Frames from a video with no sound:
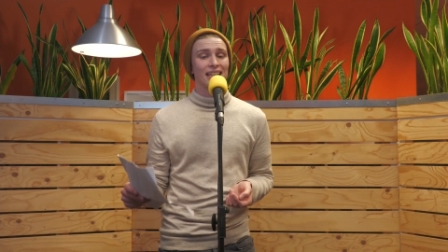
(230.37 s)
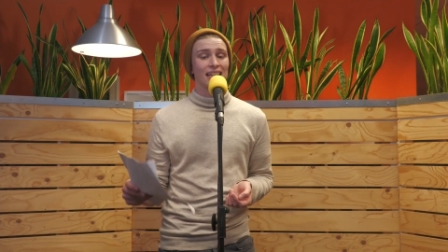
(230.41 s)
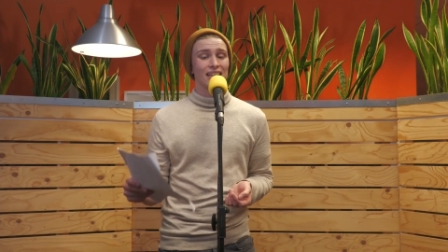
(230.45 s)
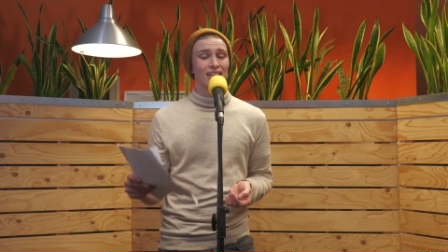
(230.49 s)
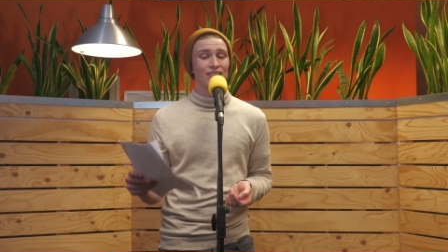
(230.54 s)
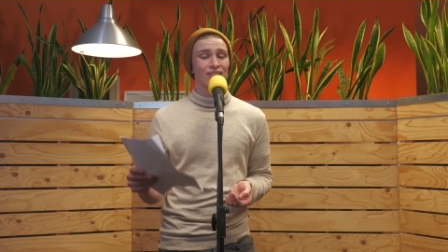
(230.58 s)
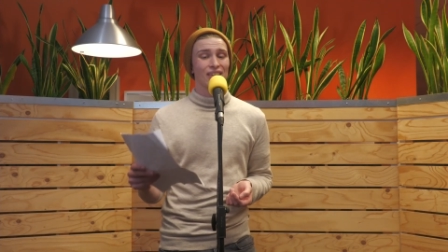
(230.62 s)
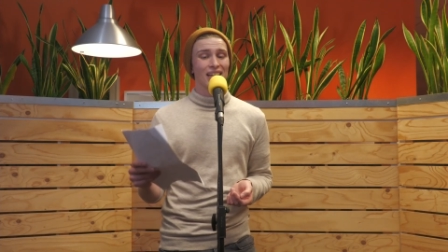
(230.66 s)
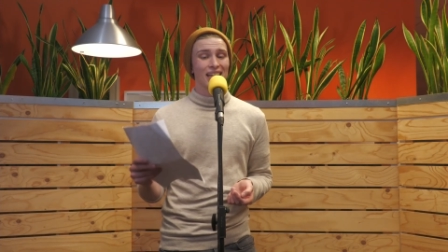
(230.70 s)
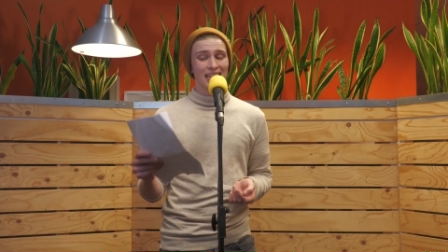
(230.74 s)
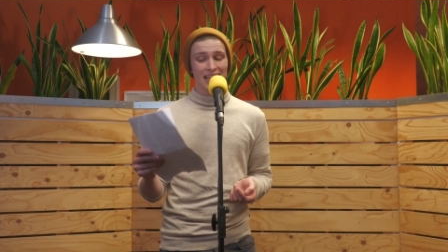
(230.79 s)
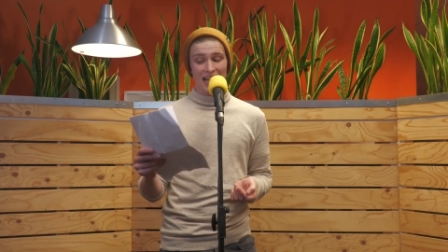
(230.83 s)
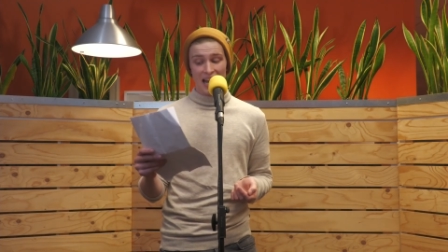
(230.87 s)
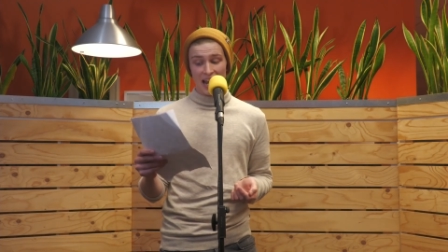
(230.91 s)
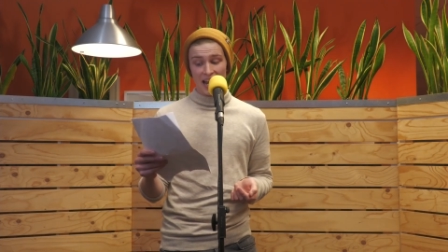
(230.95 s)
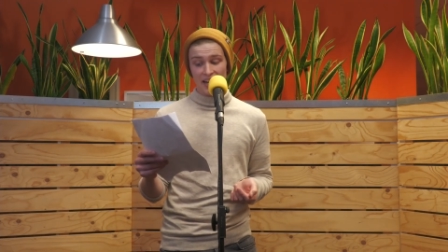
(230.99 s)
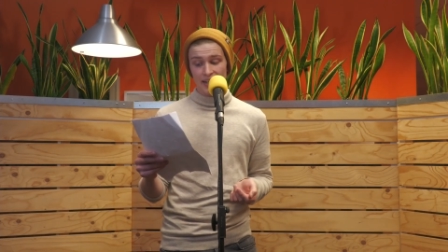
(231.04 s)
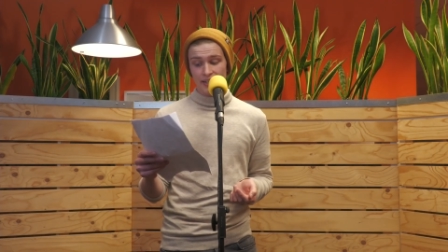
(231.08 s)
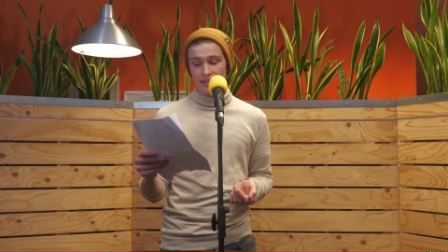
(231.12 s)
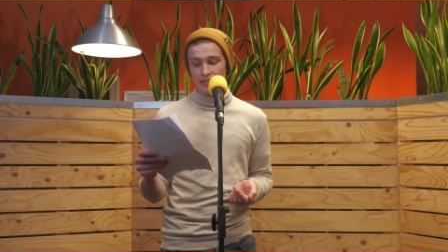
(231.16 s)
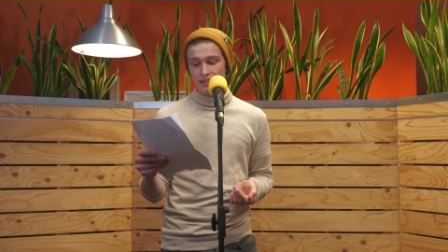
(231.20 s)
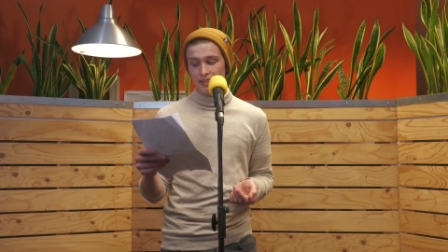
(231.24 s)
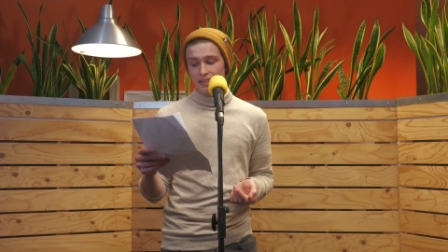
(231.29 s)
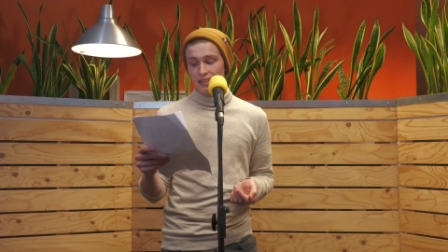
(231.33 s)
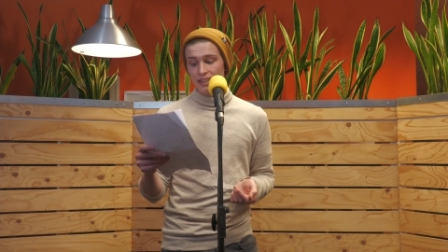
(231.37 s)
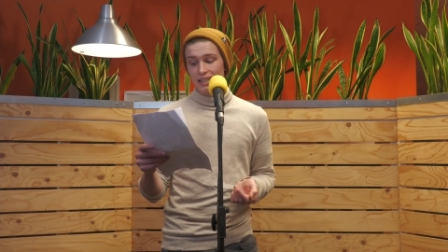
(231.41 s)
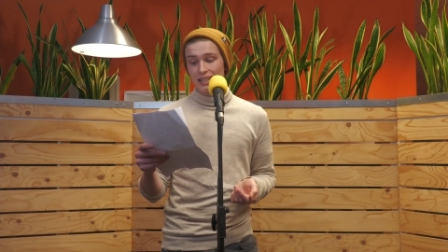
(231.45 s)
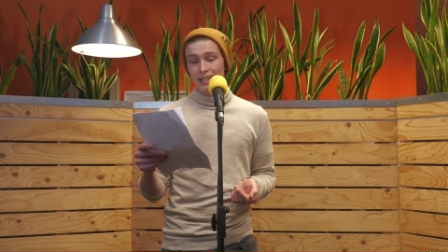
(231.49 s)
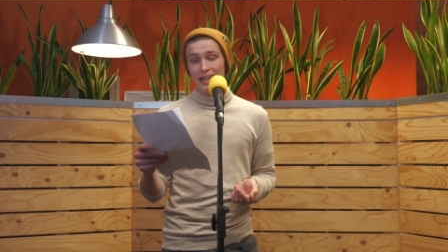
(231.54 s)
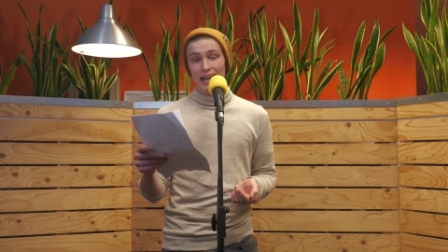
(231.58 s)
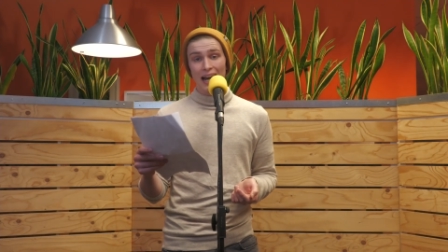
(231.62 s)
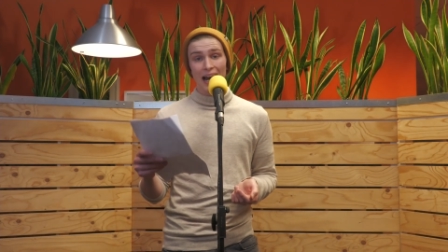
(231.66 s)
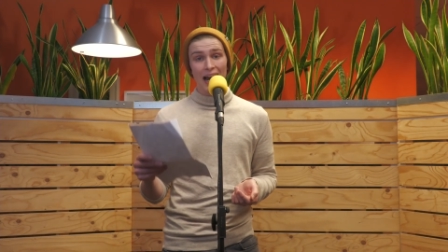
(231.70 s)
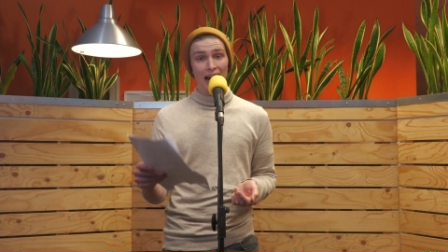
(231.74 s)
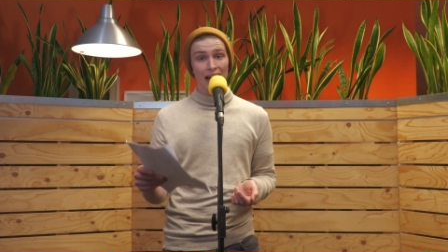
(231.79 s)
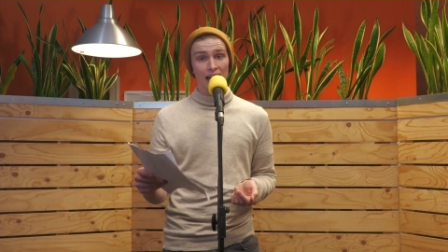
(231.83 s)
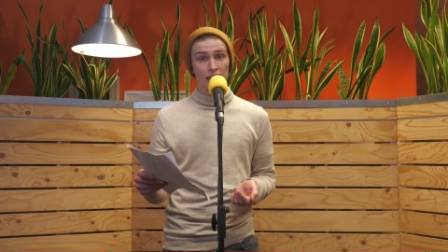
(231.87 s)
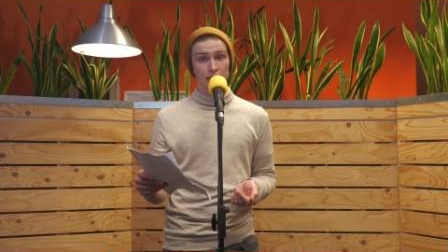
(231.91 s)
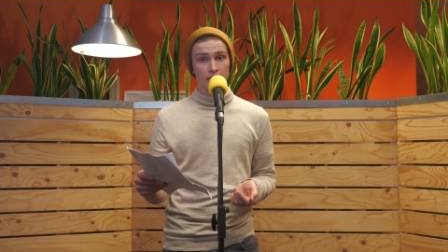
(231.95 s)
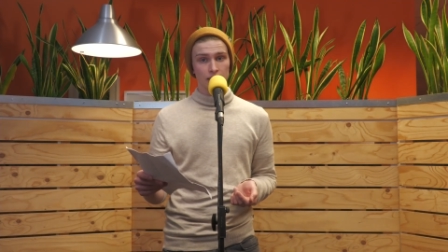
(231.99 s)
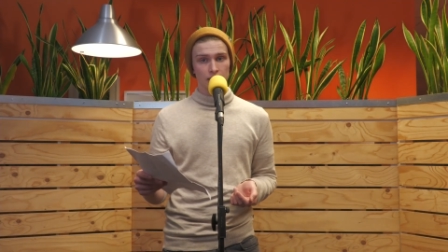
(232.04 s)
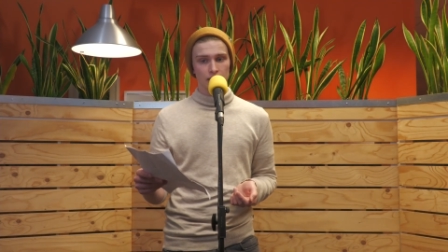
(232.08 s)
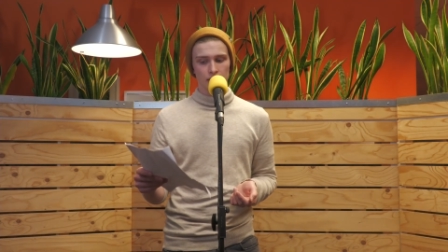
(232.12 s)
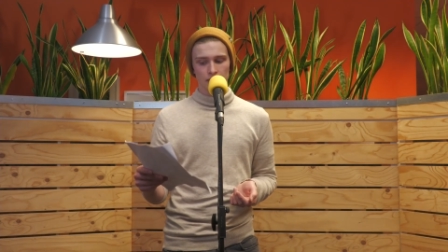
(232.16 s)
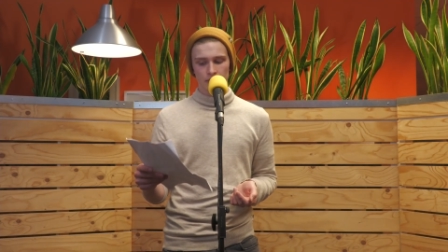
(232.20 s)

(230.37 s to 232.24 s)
Das wäre echt hart.